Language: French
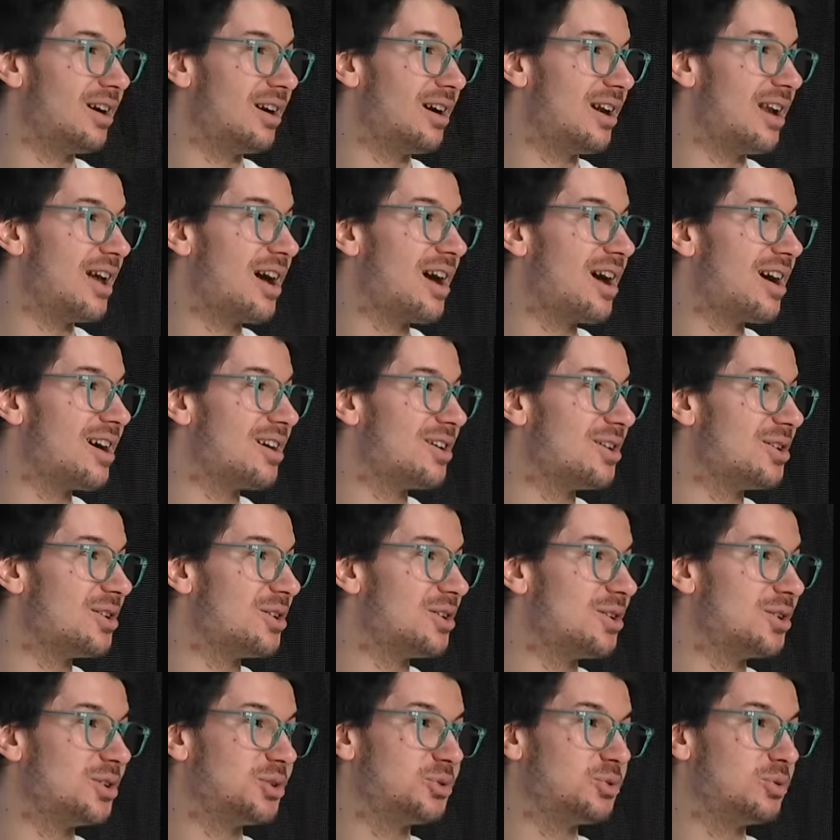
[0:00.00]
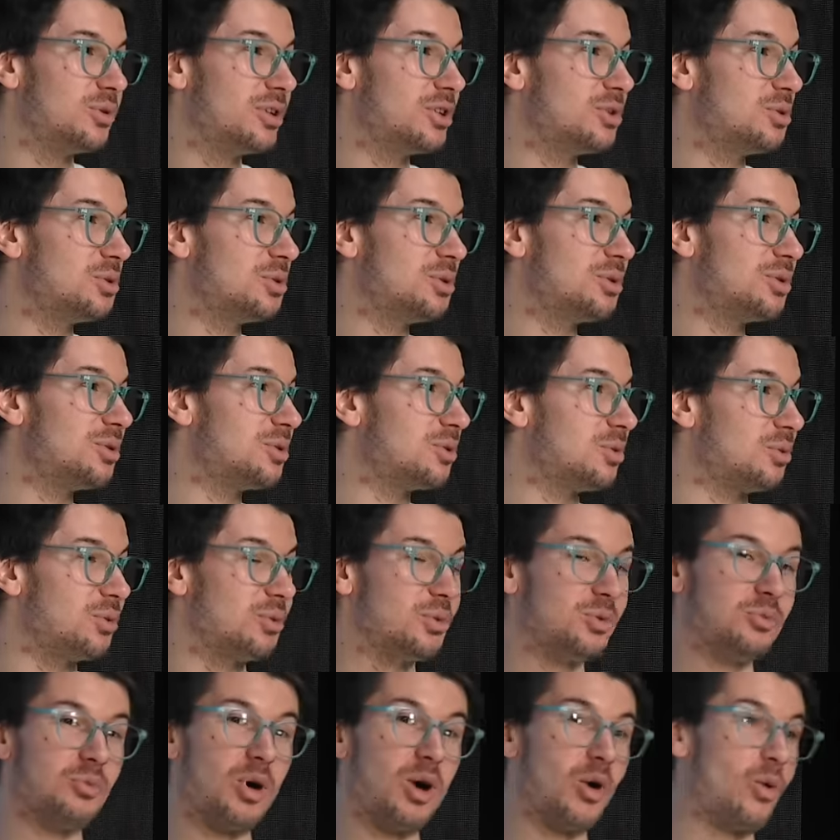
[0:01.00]
Là, euh, tous les deux,
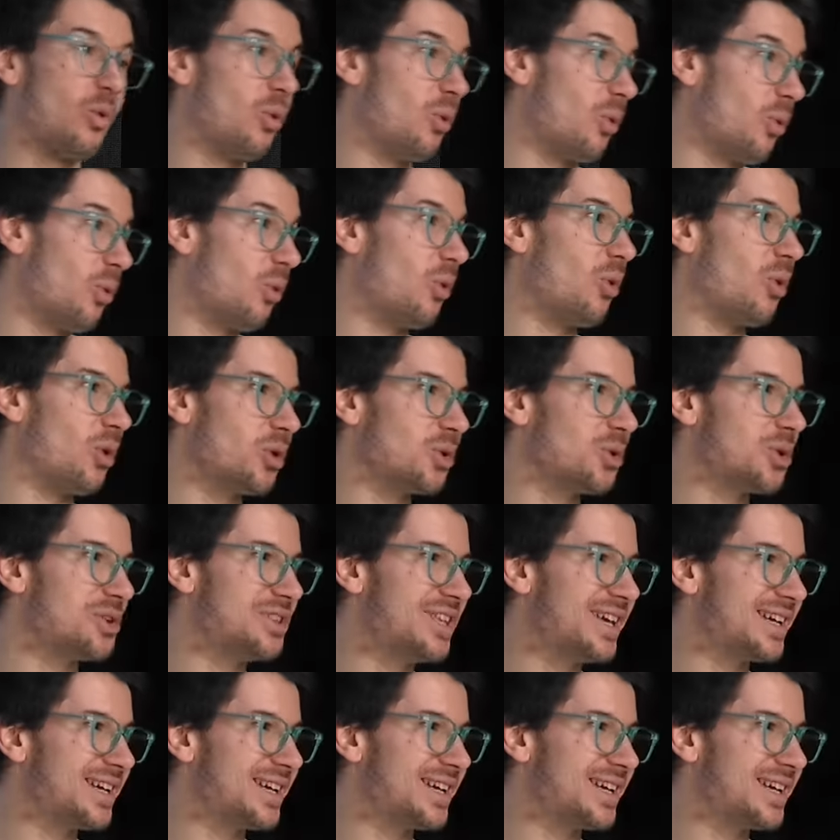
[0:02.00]
bah, on, reconnaît